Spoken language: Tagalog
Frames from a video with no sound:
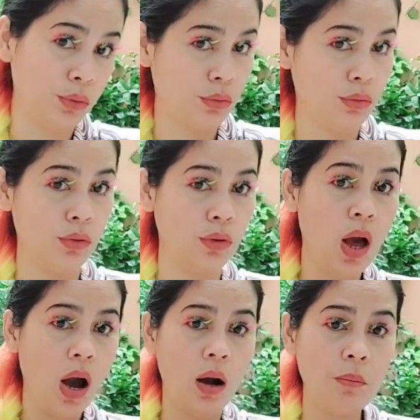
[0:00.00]
Oh,
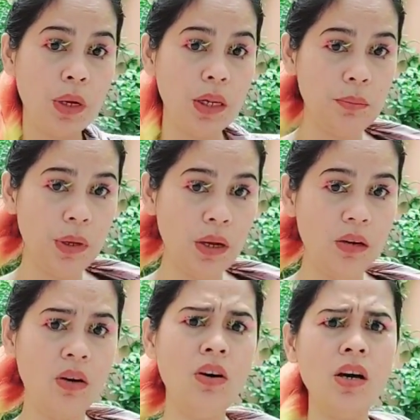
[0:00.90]
ang bilbil.
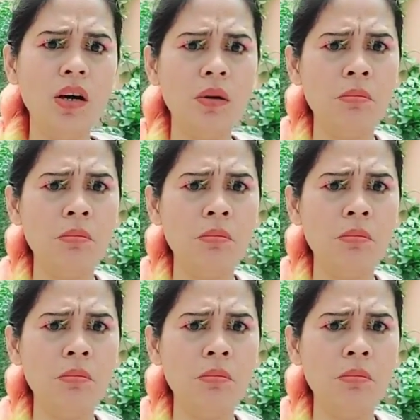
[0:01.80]
Oy,